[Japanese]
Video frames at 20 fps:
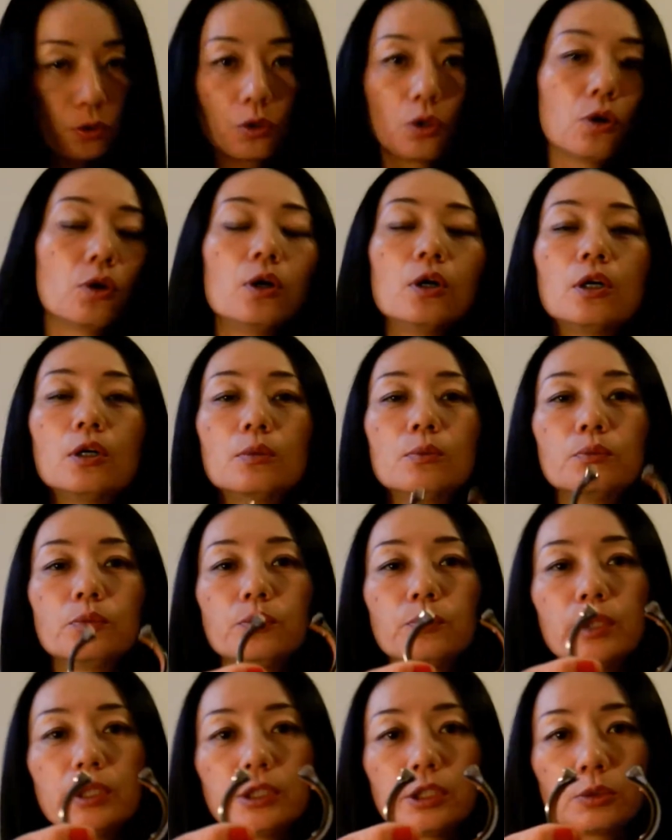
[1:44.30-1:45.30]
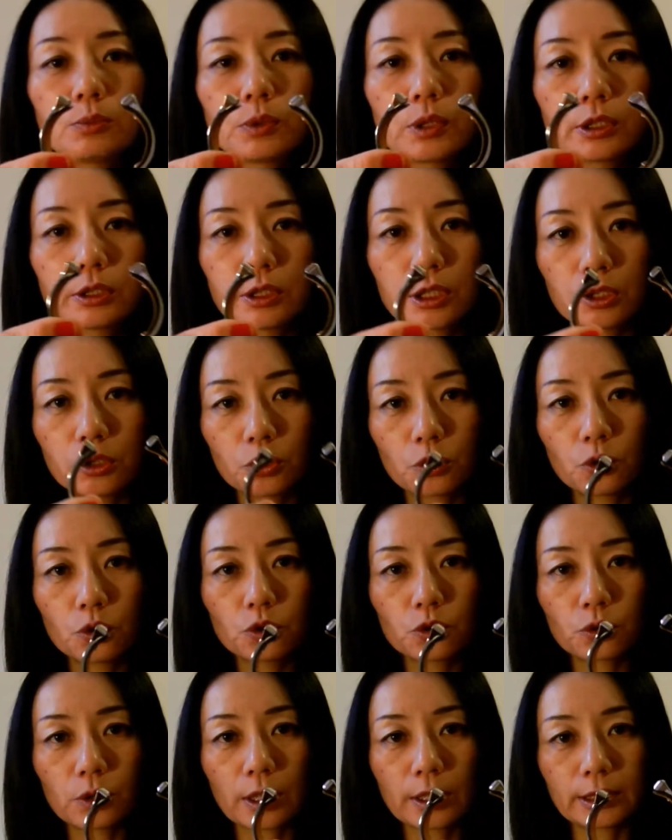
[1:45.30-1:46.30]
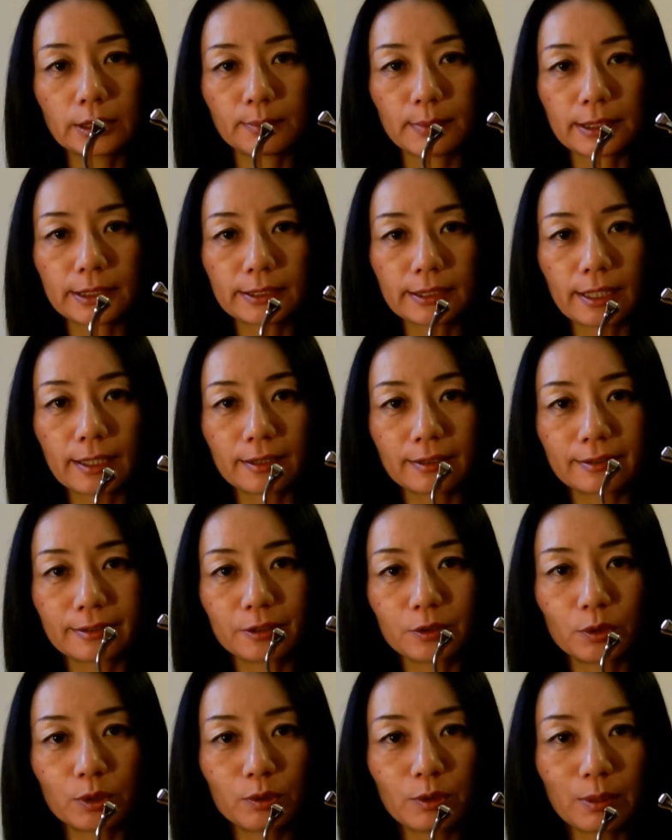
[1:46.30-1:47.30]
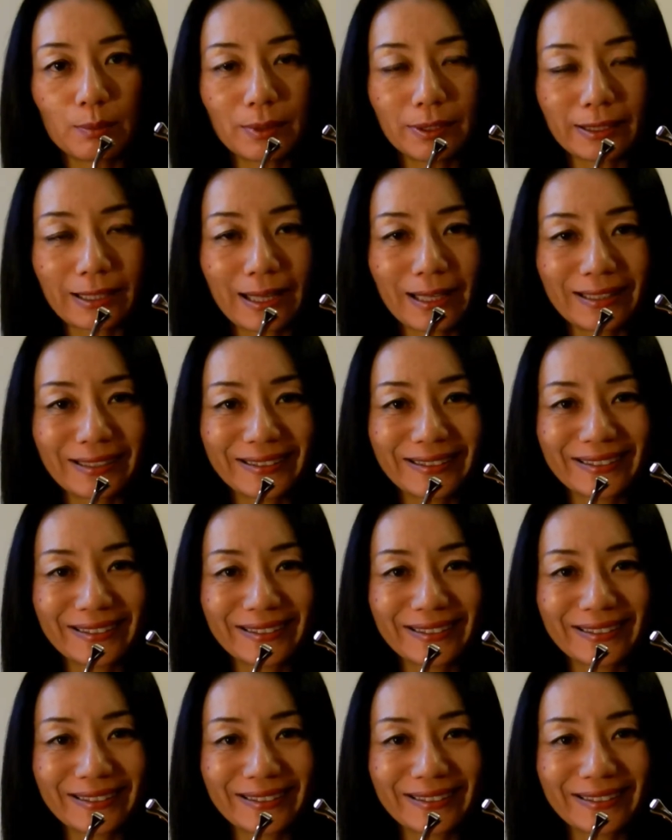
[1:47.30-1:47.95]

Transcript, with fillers: のメンズブレスレットをご紹介しましたそれではまた